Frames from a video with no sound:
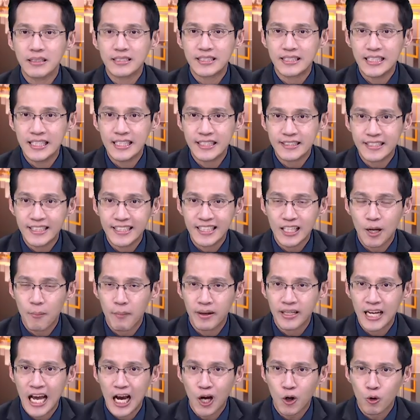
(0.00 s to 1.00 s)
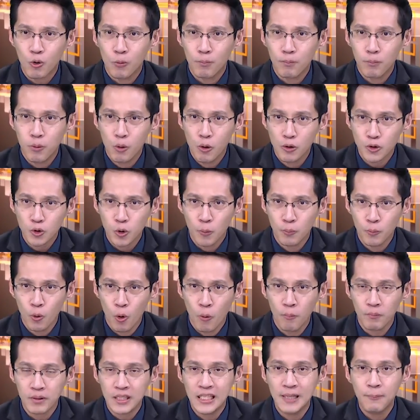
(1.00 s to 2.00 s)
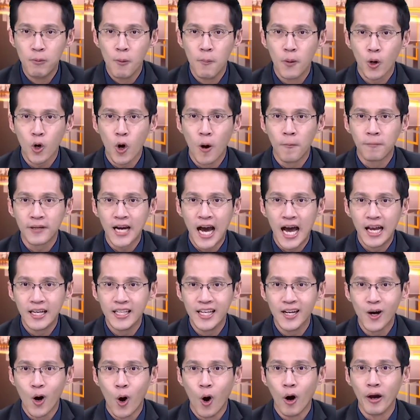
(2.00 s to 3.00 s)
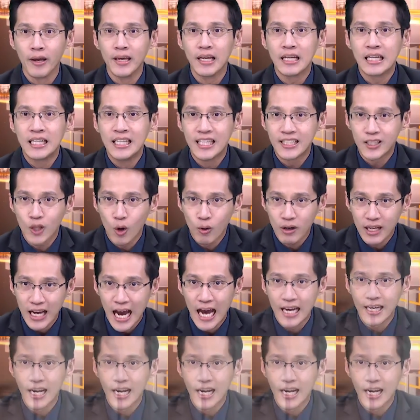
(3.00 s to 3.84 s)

จริงๆแล้วบรรดากลุ่มผู้ชุมนุมคือผู้ประกอบการเลี้ยงหอยคือต้องการ